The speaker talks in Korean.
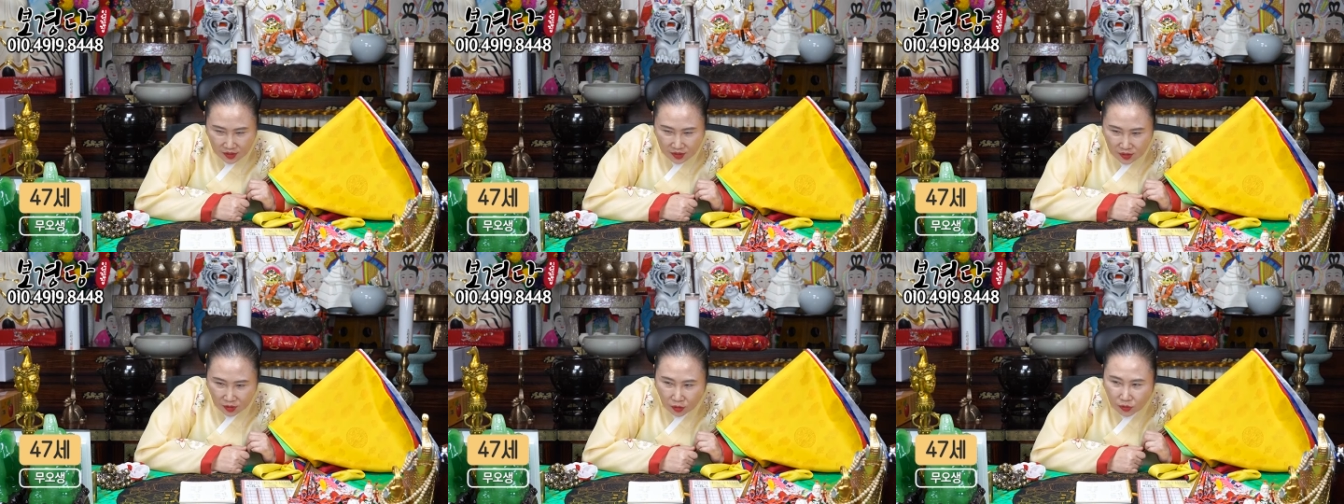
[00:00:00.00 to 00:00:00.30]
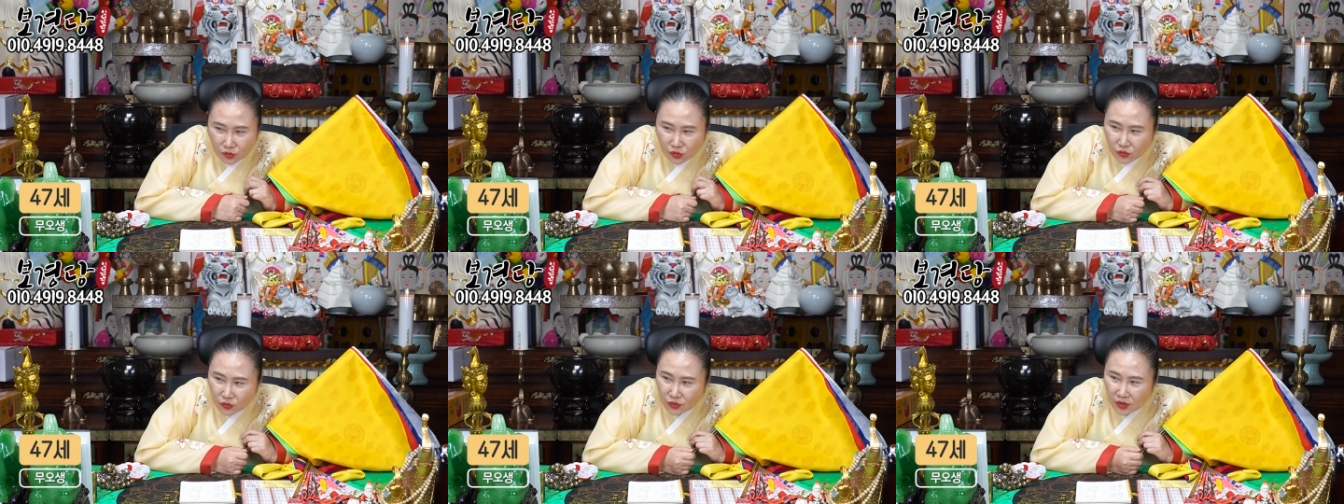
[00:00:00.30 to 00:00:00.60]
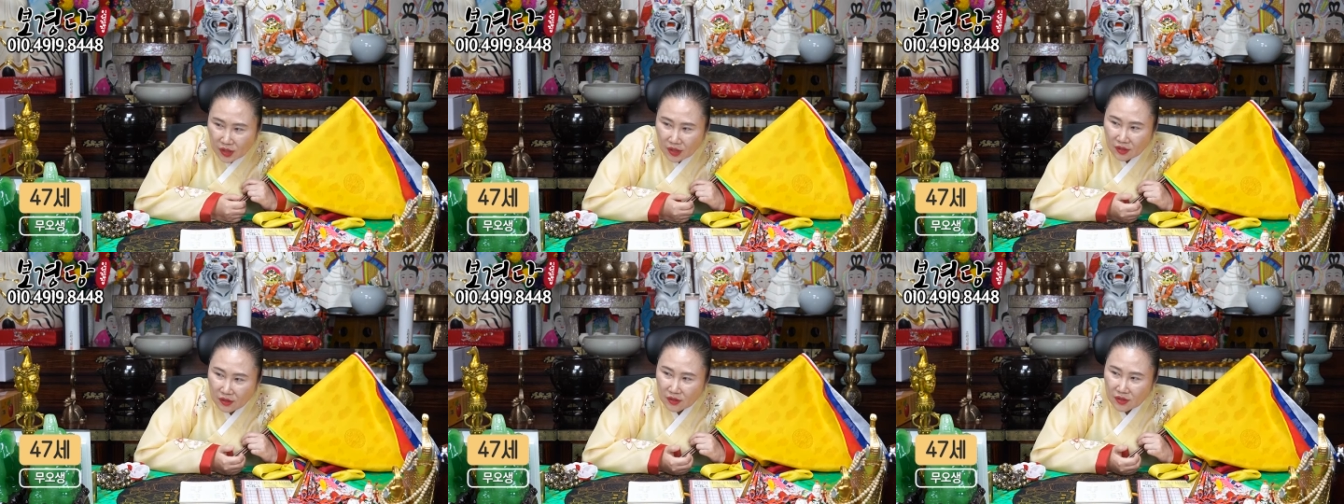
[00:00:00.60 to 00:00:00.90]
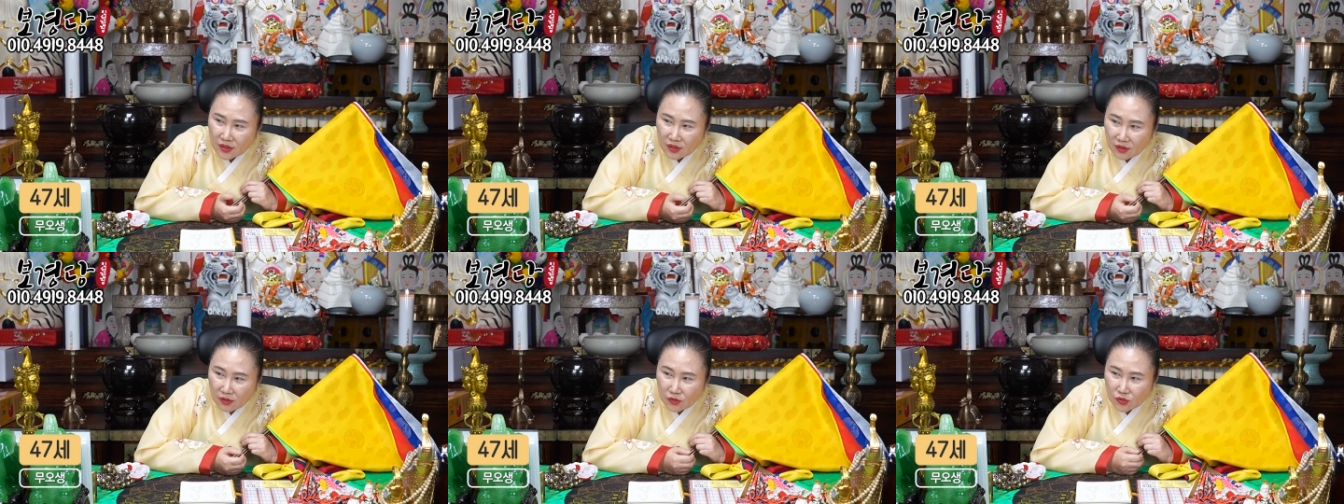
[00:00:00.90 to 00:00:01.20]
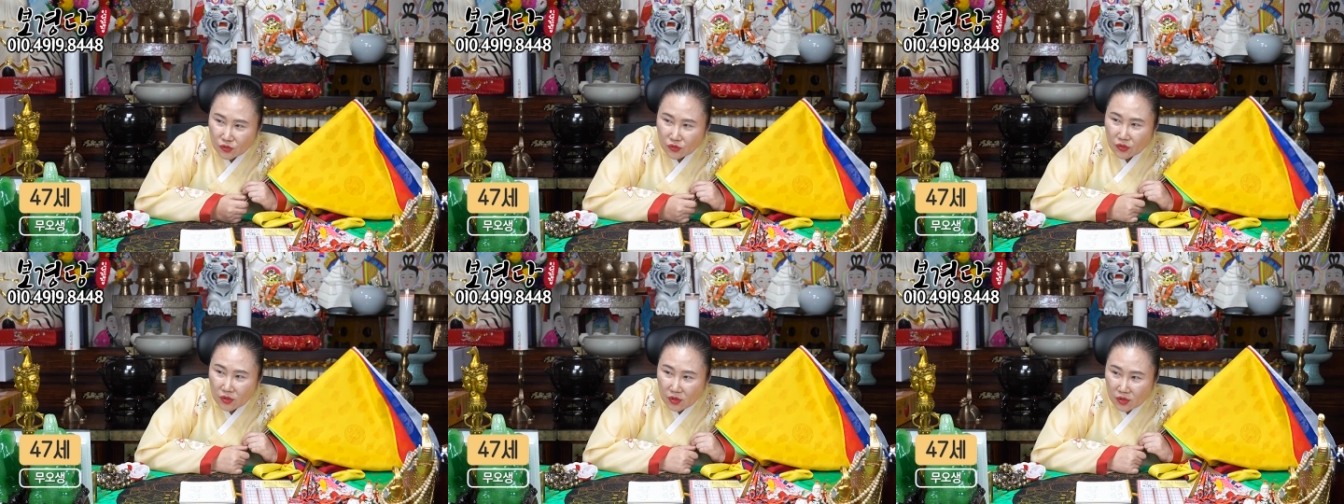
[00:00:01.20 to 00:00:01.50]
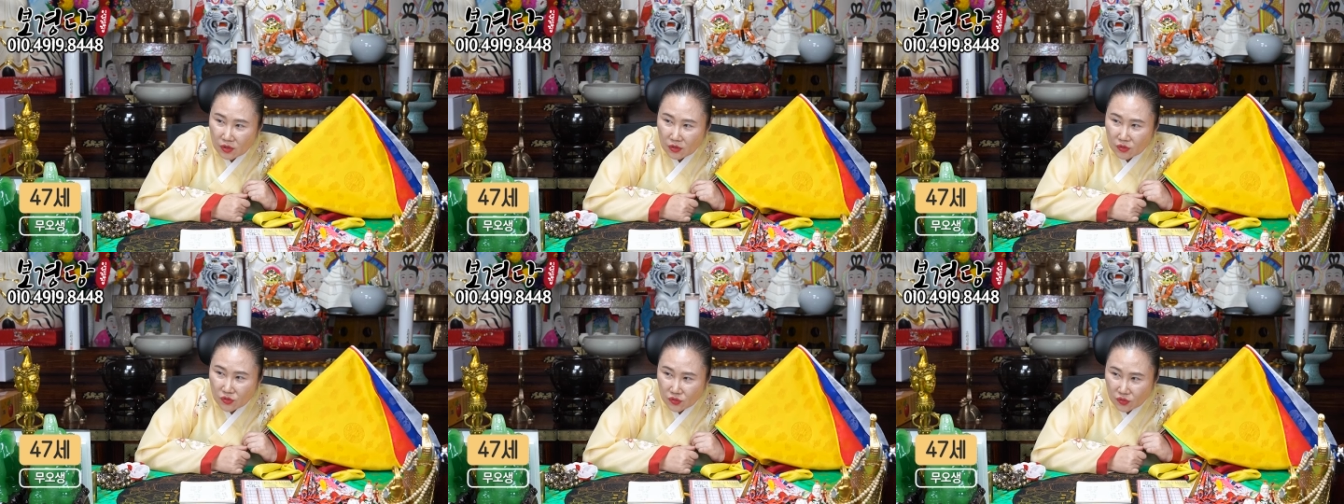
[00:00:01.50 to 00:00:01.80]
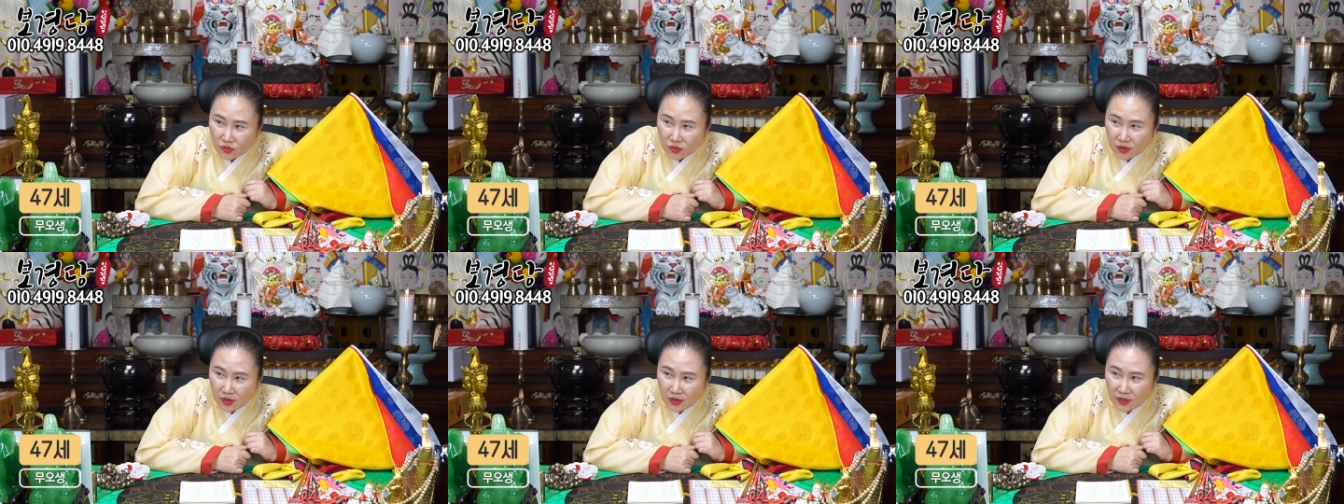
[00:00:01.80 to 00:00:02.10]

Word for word: 성주운이 들었어. 중년 성주운.